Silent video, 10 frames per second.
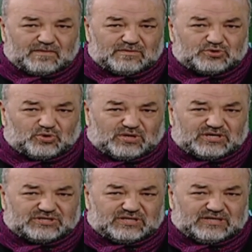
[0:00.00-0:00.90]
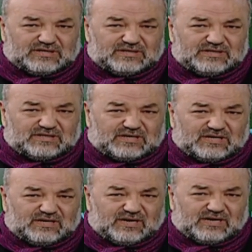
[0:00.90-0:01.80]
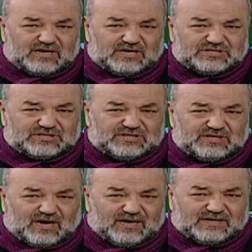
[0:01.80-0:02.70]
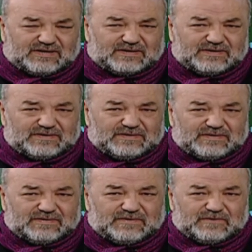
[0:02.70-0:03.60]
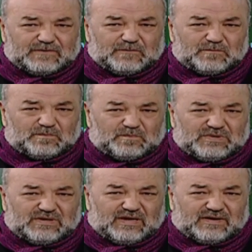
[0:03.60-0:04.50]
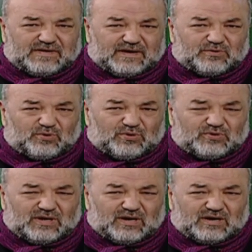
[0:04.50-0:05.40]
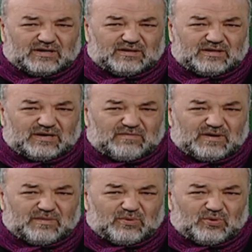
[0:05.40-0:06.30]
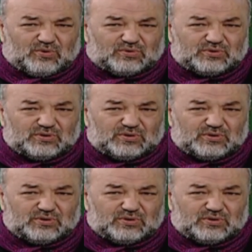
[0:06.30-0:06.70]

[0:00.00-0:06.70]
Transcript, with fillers: Çok eşitlik kadın erkek eşitliğine aykırı. Bir erkek dört tane kadınla evlenebiliyor.